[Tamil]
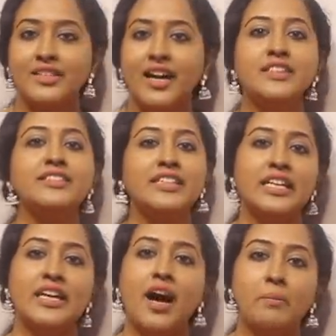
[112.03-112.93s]
சான்ஸே
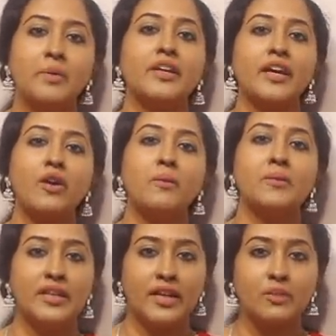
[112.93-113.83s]
இல்லை நாற்பதாயிரம்
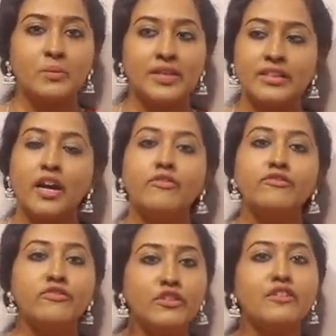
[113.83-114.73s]
ஐம்பதாயிரம் மாதிரி
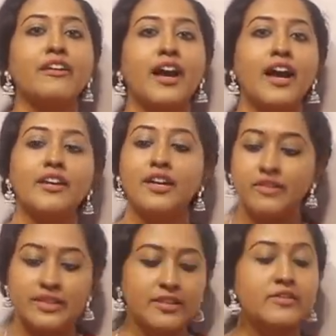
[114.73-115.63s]
அவ்வளோ கிராண்டாக
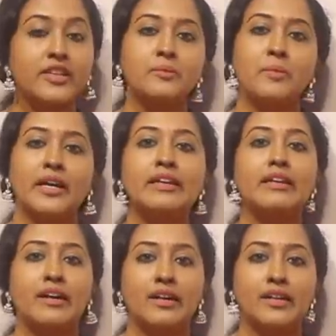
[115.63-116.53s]
வந்து ஒர்க்
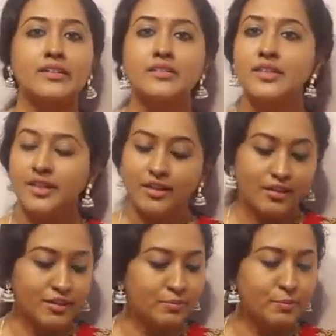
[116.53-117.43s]
பண்ணியிருக்காங்க
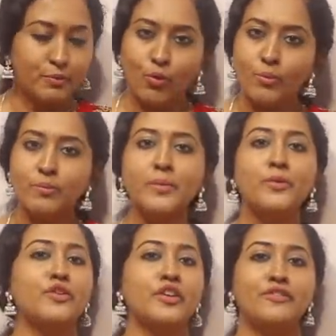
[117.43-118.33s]
ரொம்ப
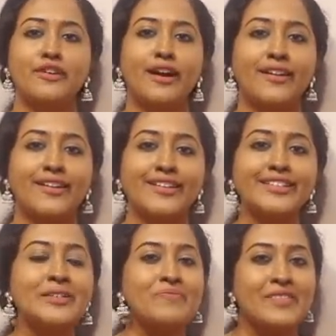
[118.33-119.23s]
பியூட்டிஃபுல்லாக
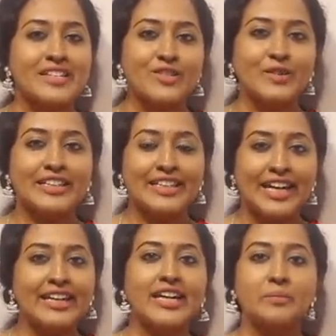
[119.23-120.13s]
இருக்குது ஸோ இது
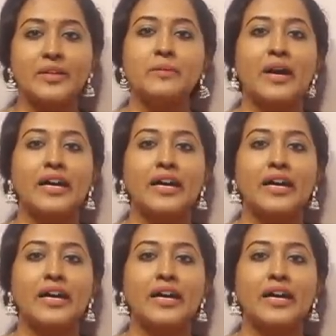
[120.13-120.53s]
என்ன அப்படின்னு